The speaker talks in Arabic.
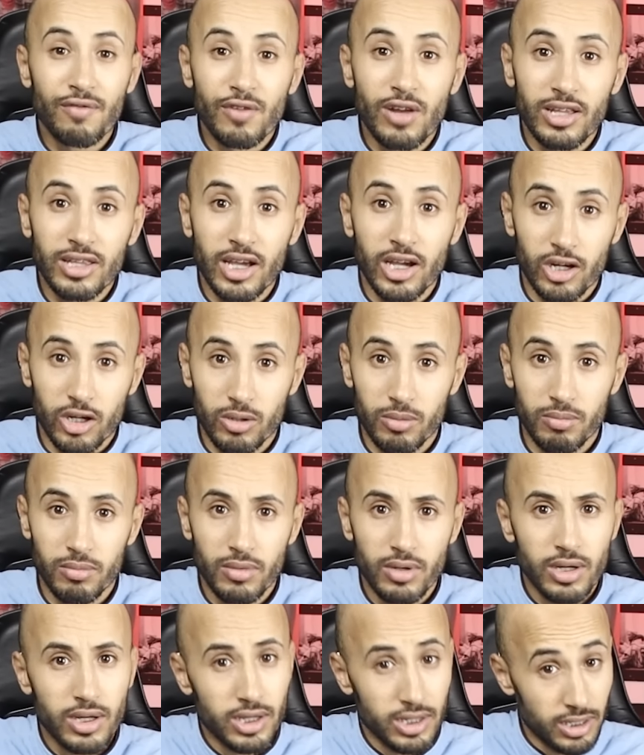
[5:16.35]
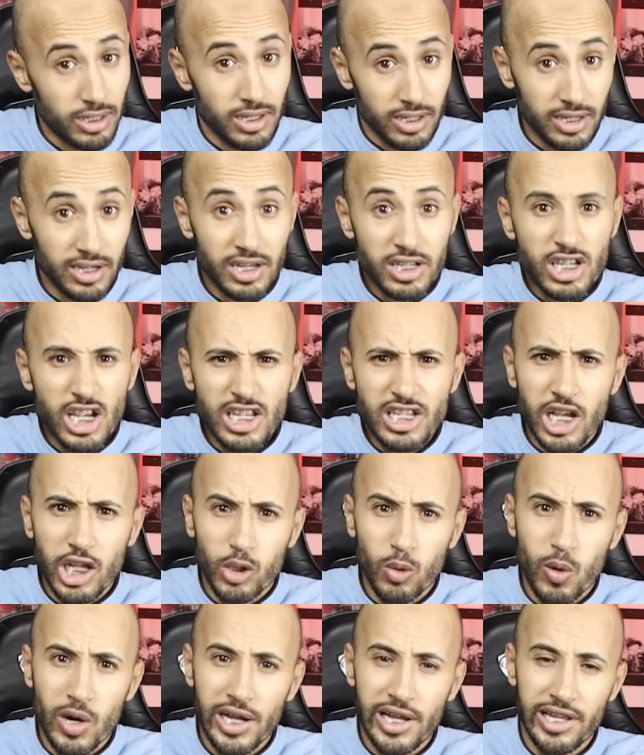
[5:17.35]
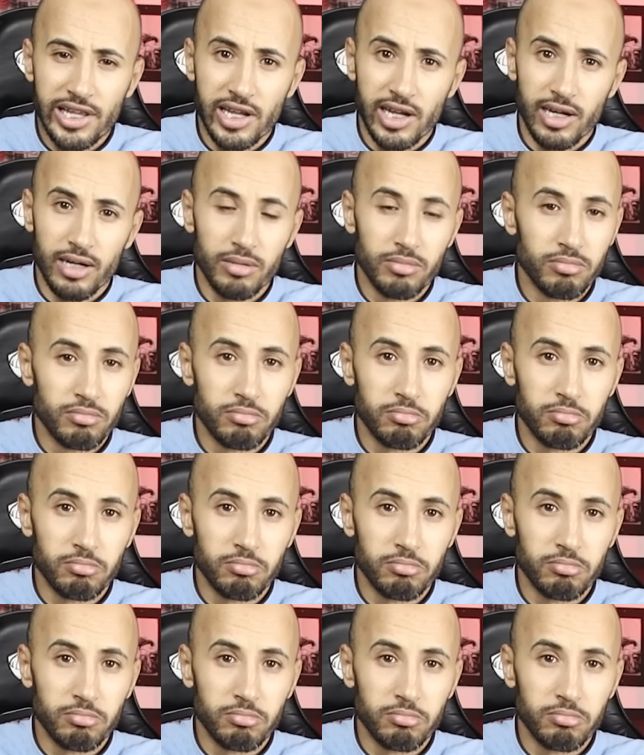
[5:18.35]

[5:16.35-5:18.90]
في نظاكم رجعت عند والديها